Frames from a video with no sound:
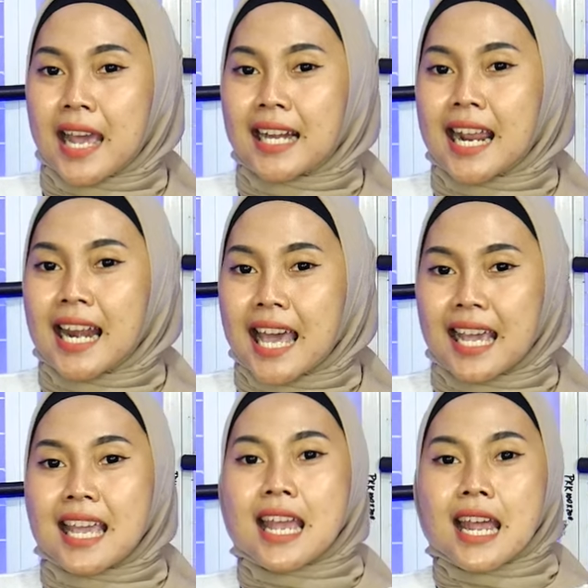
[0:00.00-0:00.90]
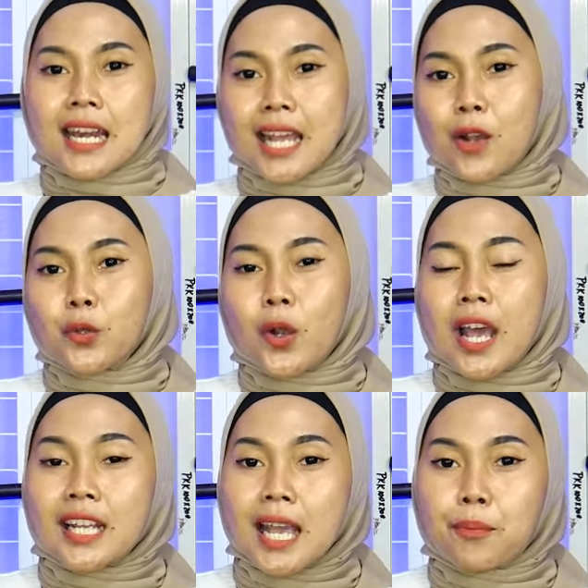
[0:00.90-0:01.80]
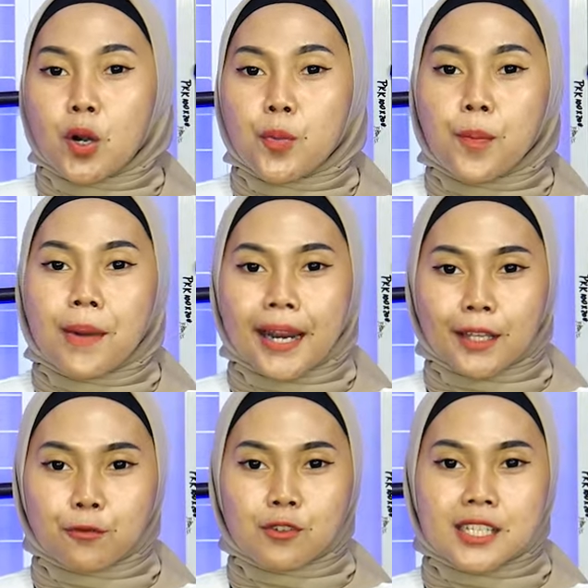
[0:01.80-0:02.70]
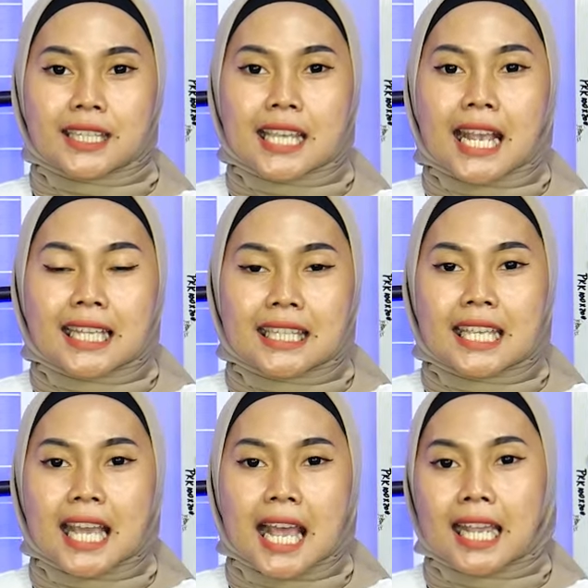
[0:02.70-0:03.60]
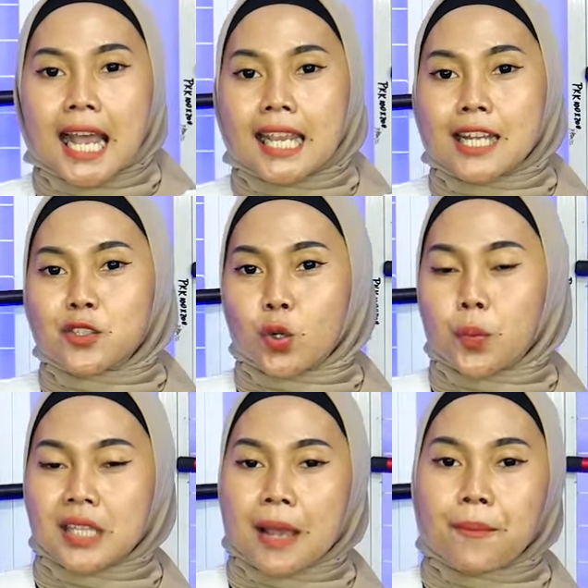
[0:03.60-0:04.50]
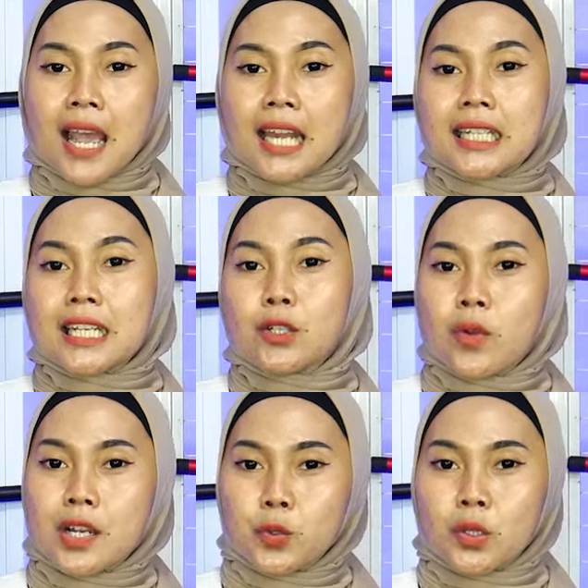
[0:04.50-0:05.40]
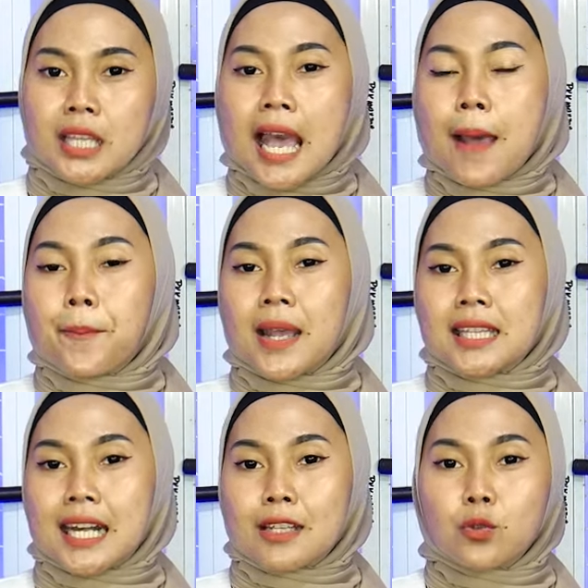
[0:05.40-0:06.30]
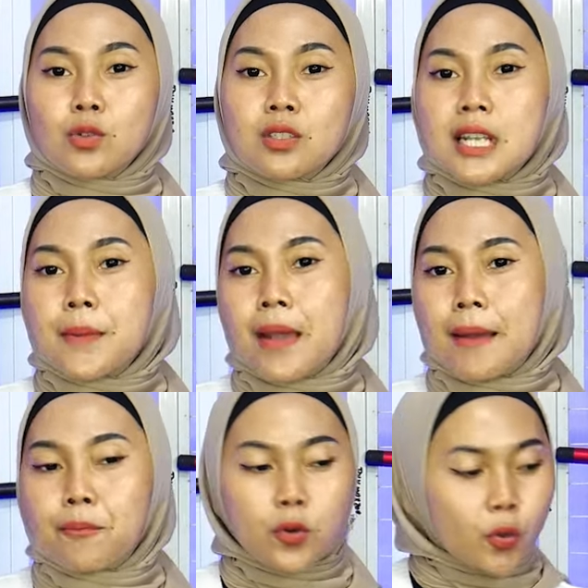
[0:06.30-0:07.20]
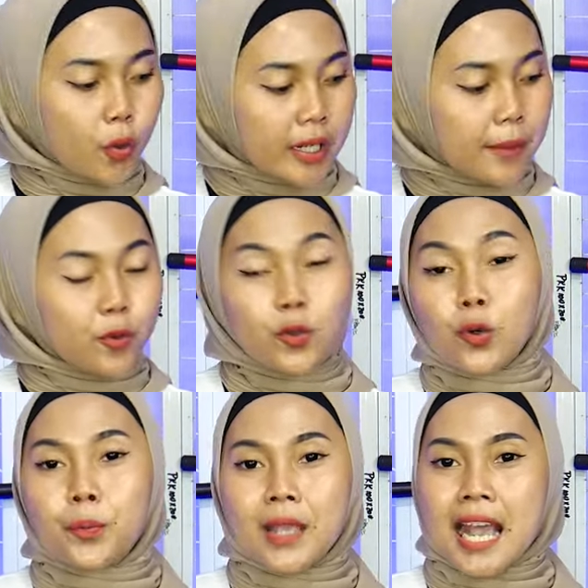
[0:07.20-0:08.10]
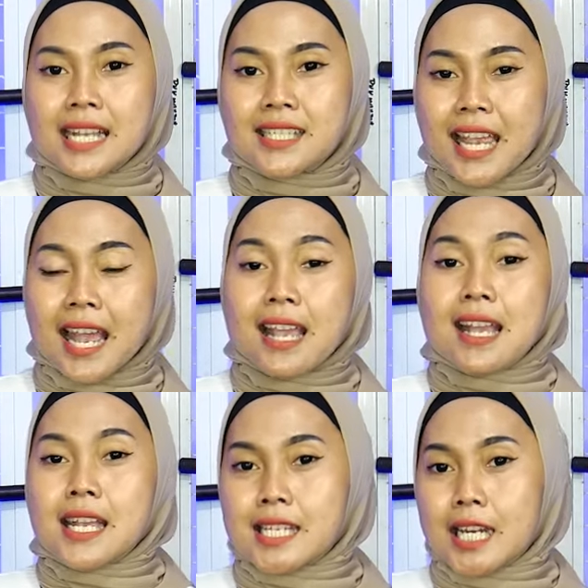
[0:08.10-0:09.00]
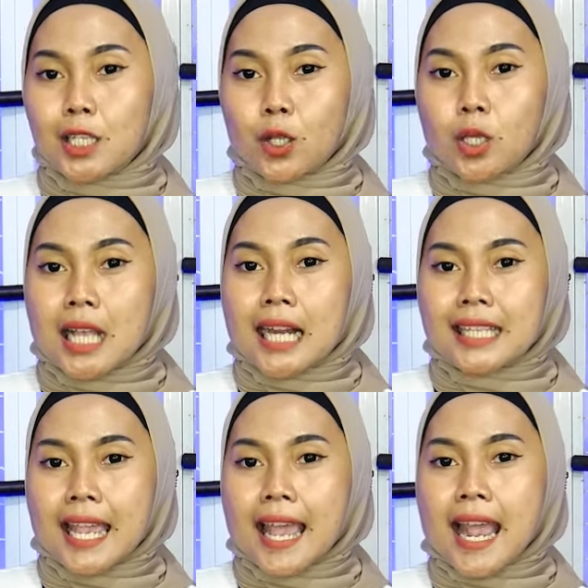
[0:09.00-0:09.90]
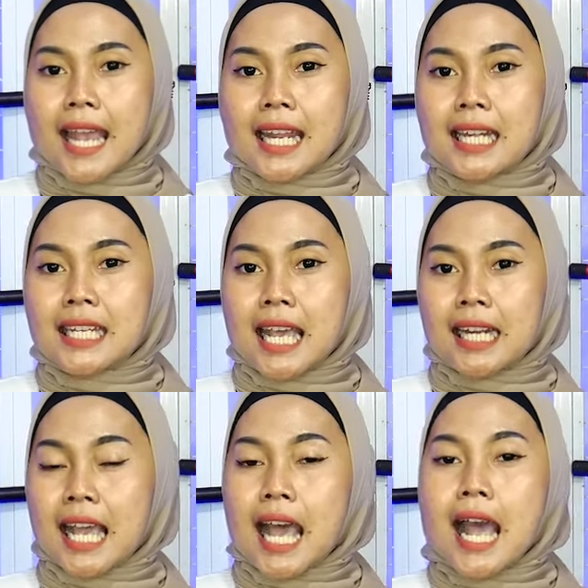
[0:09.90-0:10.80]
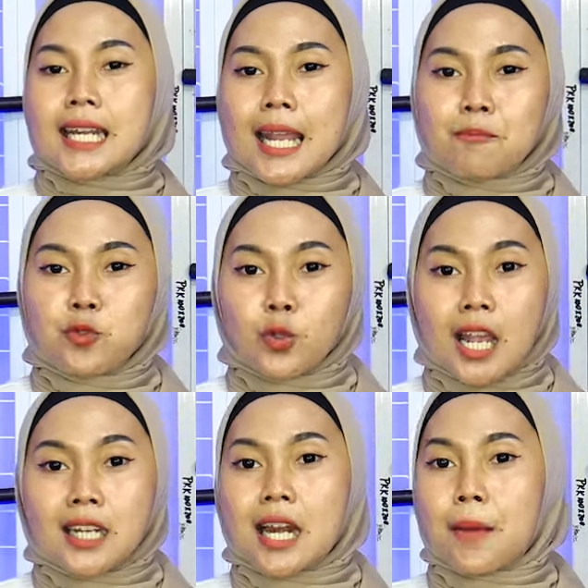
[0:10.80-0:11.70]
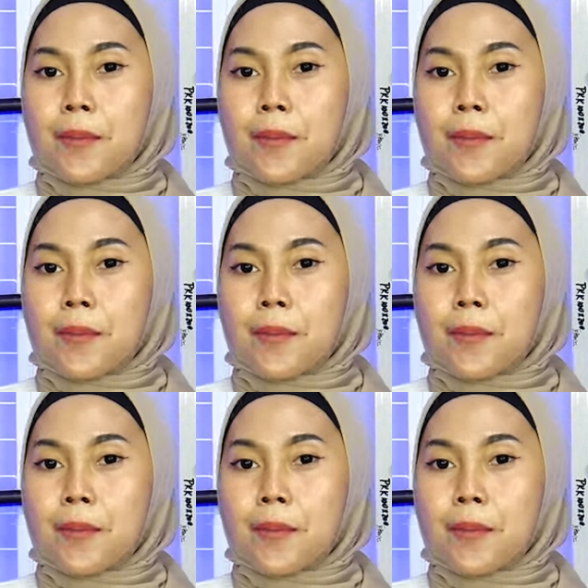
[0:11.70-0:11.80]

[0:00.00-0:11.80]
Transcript: paralak. Nah untuk harga promo paket pusat yang ketiga kalian cukup tambah di Rp2.450.000 aja. Jadi totalnya ada di harga 6800